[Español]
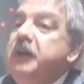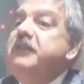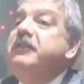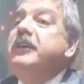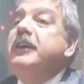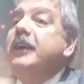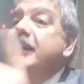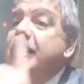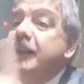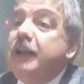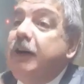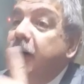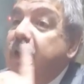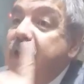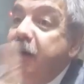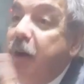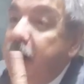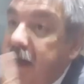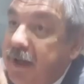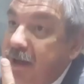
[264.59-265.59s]
Ni siquiera
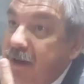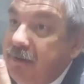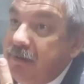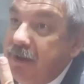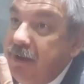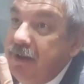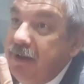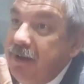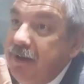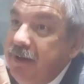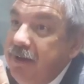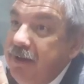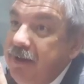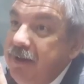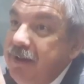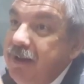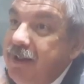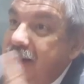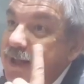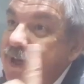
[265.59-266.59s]
Tabaré Vázquez
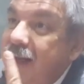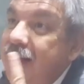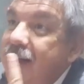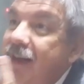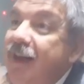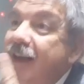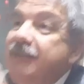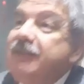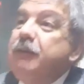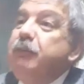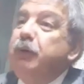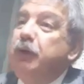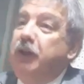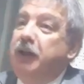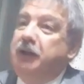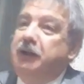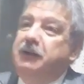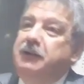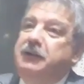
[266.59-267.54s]
tiene ese poder.